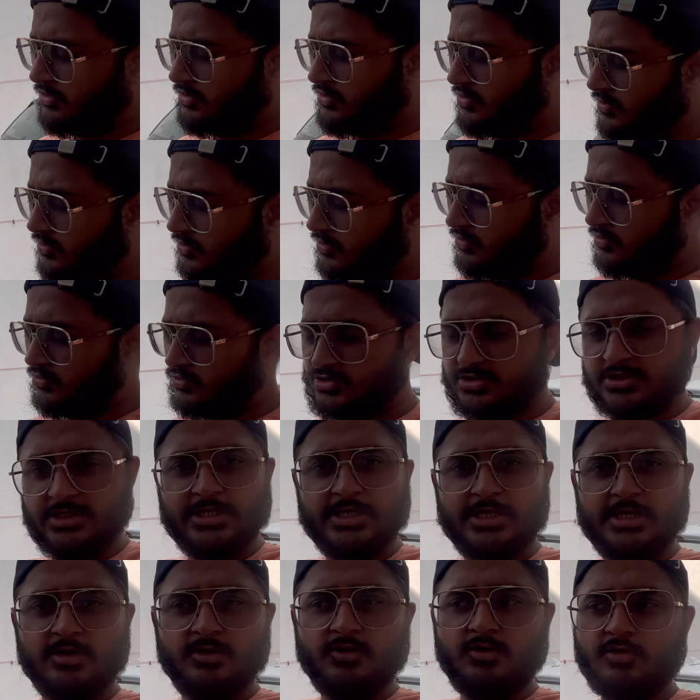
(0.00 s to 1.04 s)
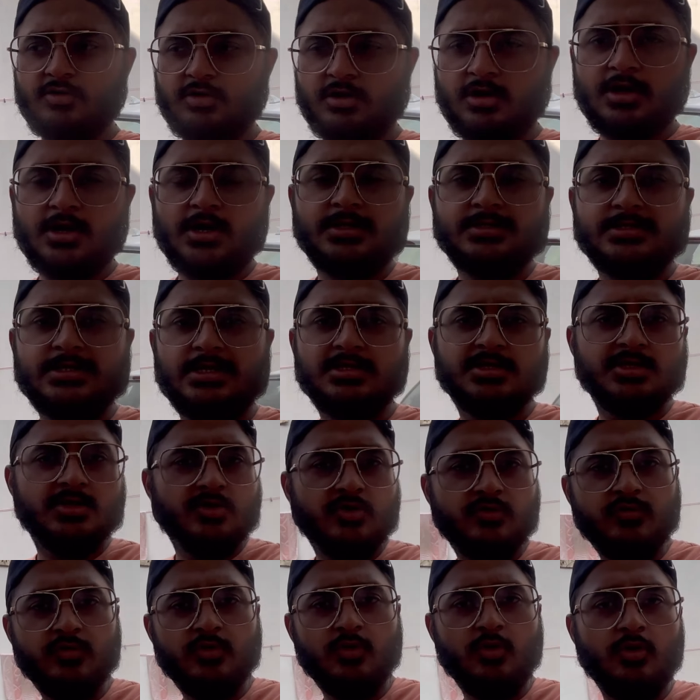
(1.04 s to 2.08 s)
तो उसने लॉक लगा दिया था
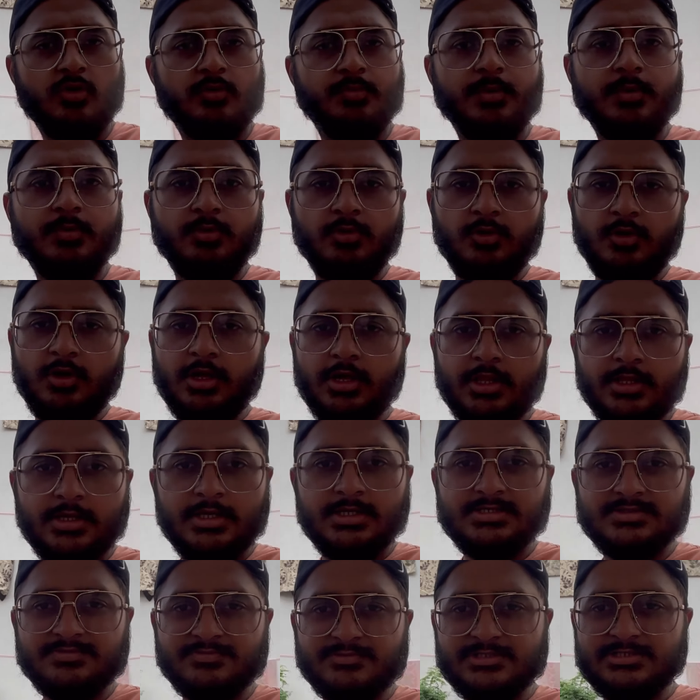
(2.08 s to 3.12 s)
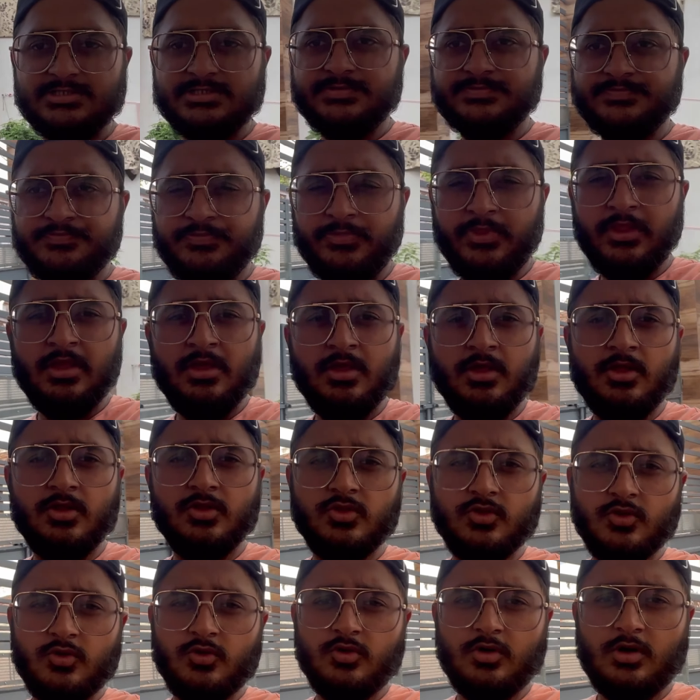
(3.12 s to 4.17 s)
और वो लॉक भी भूल गया था इसमें से
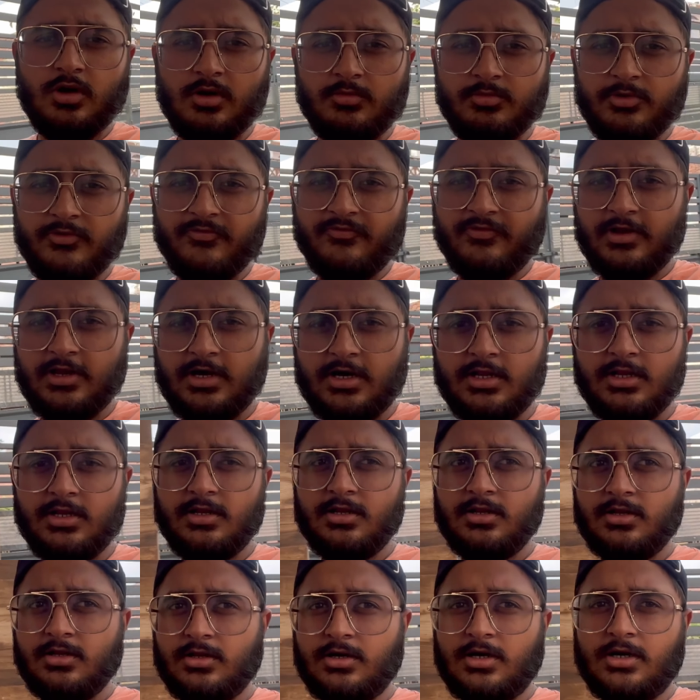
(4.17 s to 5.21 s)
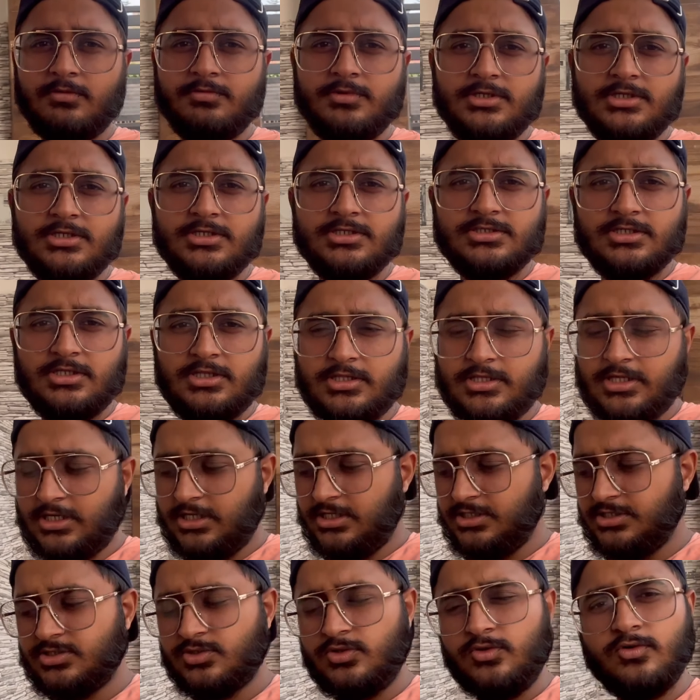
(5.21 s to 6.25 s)
तो अभी फ़िलहाल अभी चलते
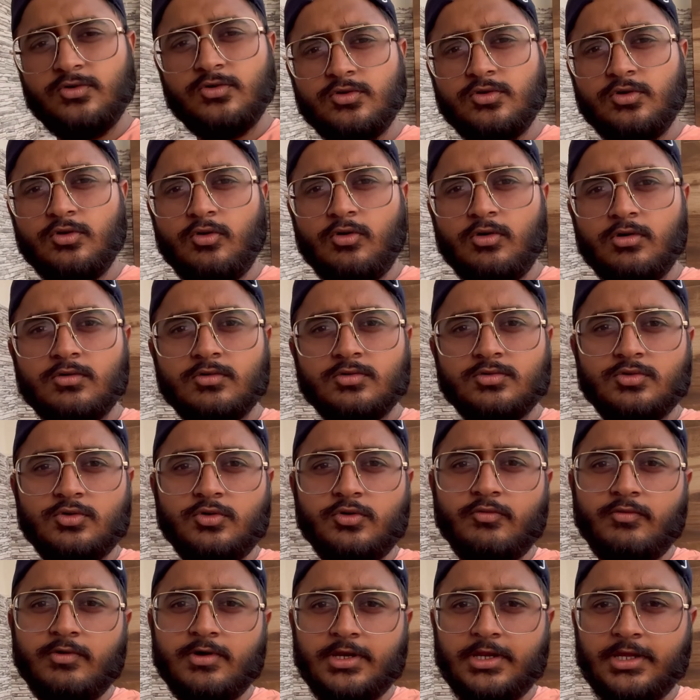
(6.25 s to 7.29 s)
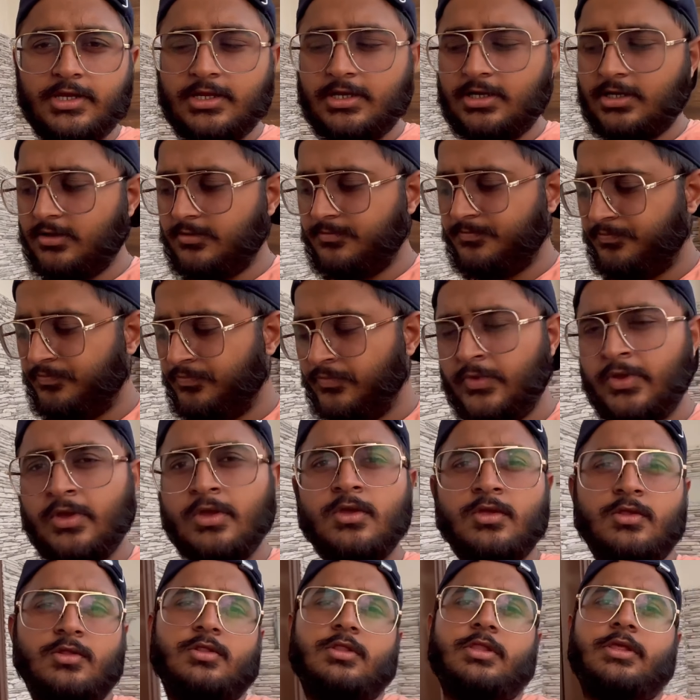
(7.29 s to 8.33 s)
हैं इसको लॉक तोड़वाने के लिए
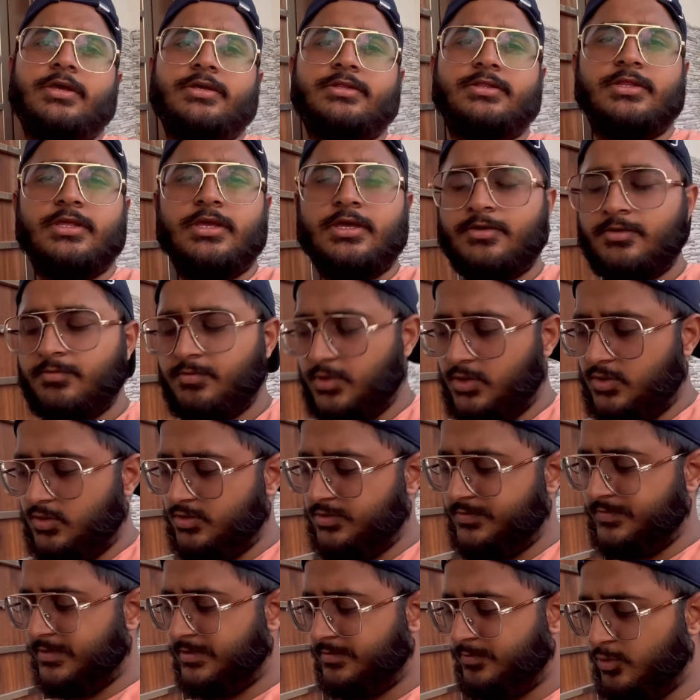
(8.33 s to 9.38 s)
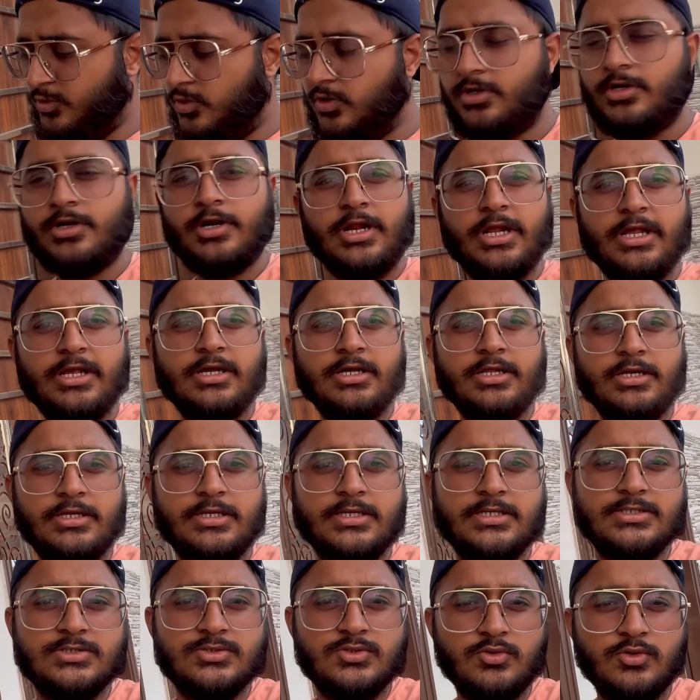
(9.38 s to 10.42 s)
देखते हैं बिकॉज मैंने बहुत ट्राई करी
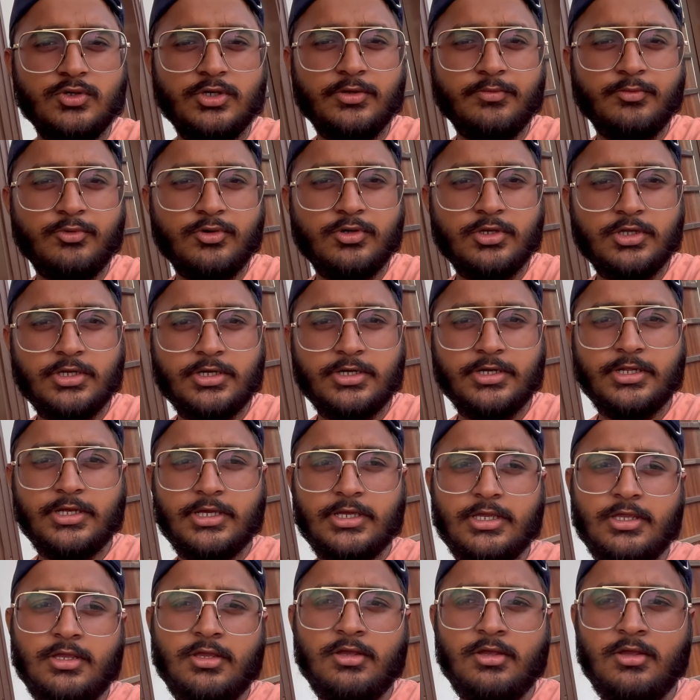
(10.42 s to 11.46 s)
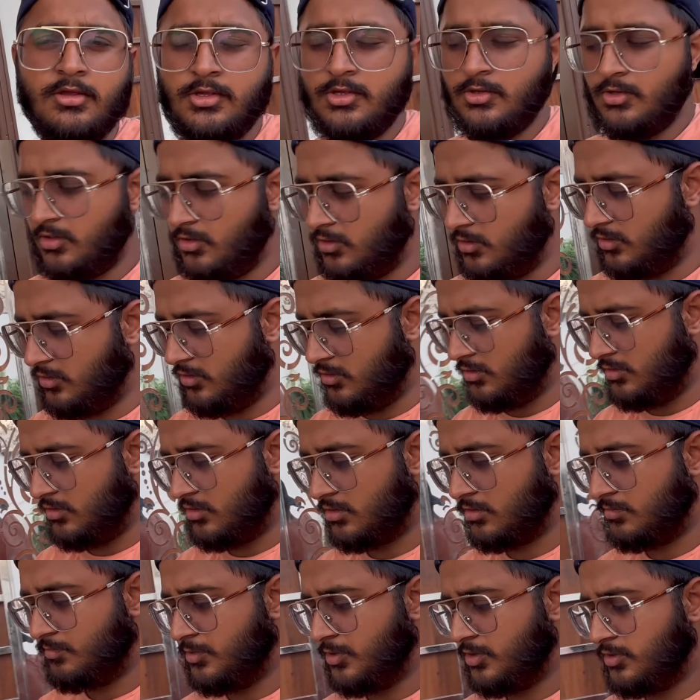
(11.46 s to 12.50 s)
है इसको रिबूट करने की
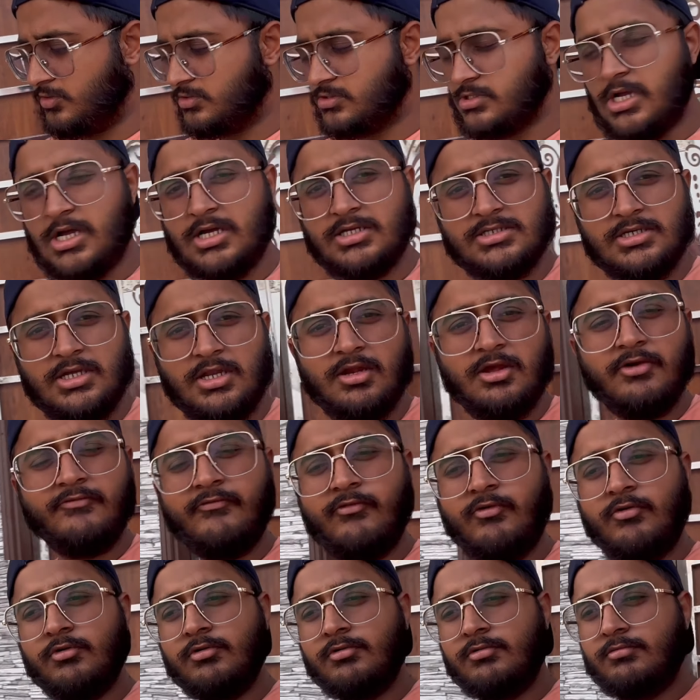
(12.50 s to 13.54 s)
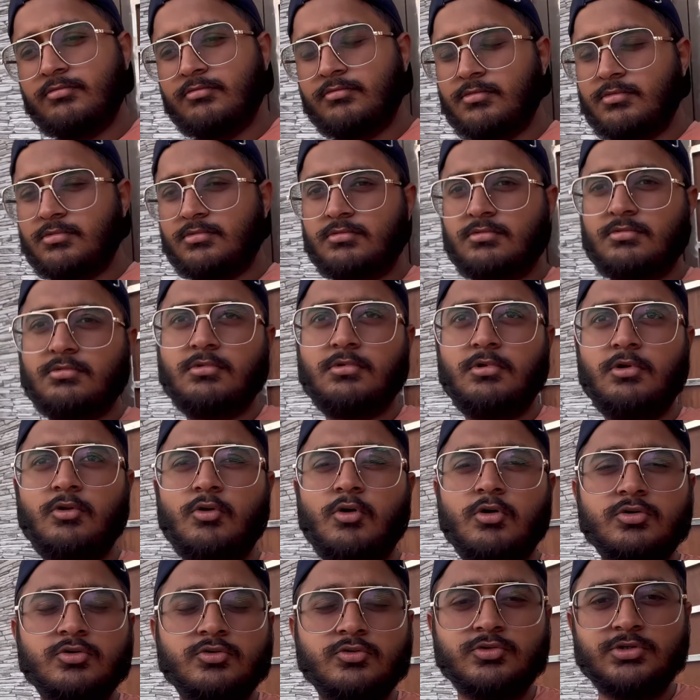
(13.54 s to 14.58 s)
और बिकॉज आजकल का फ़ोन
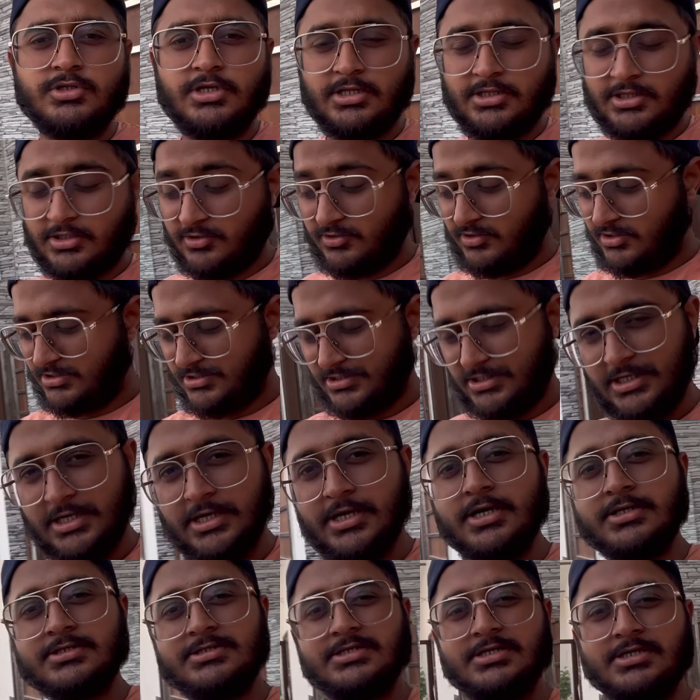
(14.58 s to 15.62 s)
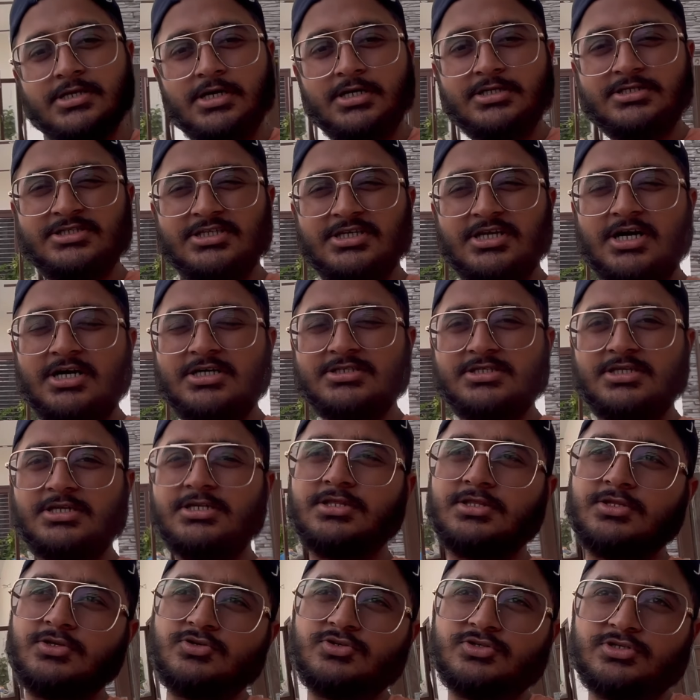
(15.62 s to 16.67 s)
लॉक टूट जाता है और इसकी एक अच्छी अच्छी
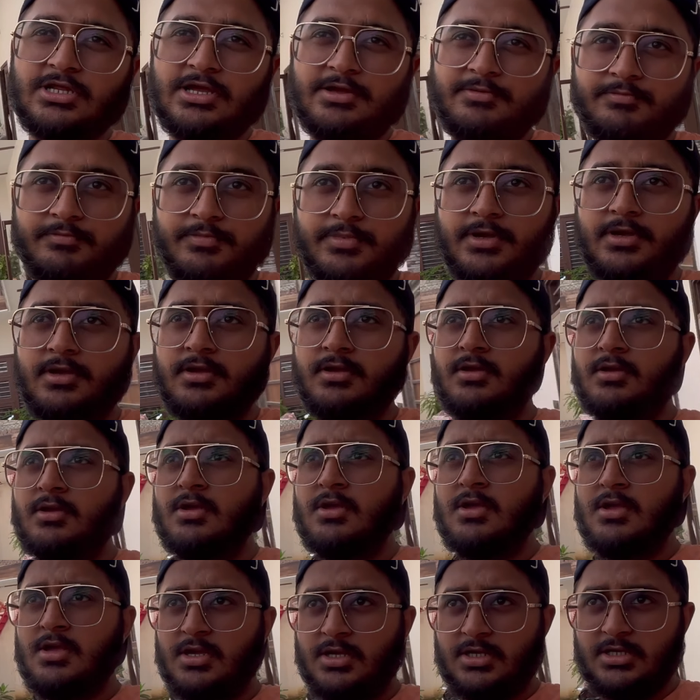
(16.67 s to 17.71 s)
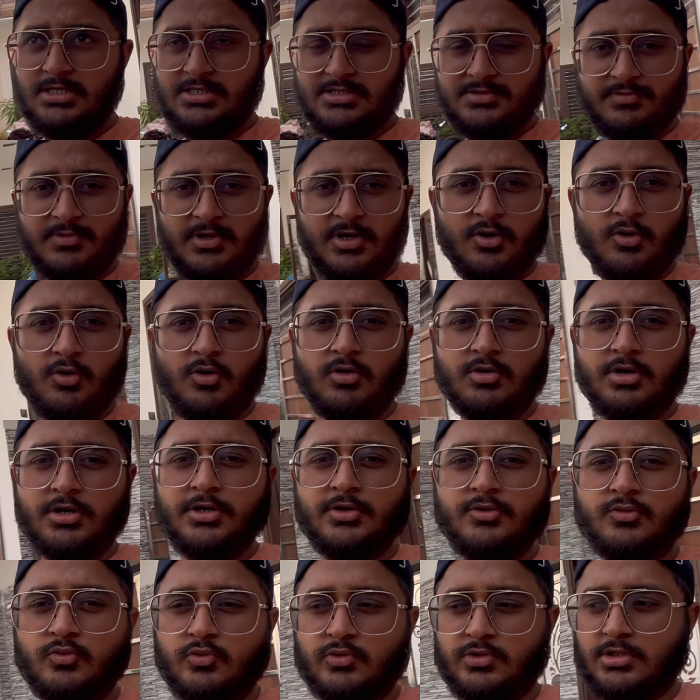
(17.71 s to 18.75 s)
खासियत थी उस टाइम पे कि इसमें लॉक नहीं
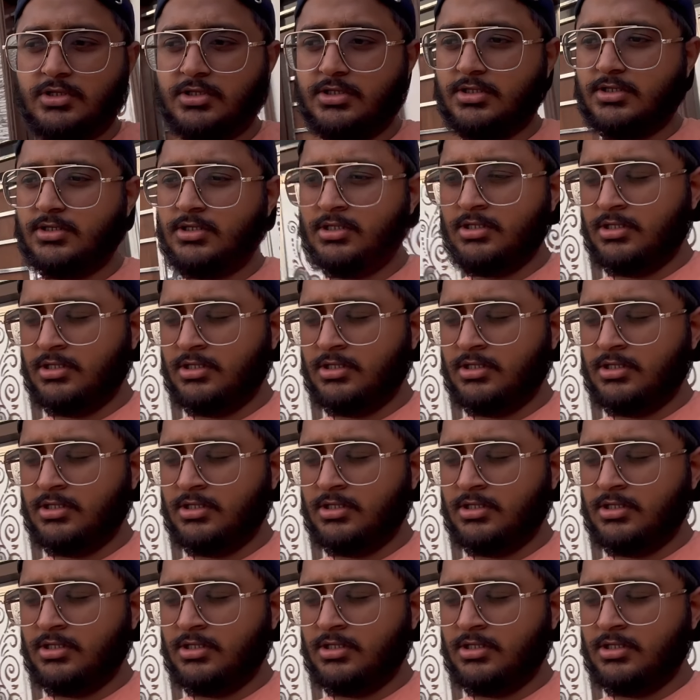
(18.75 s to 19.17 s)
टूटता था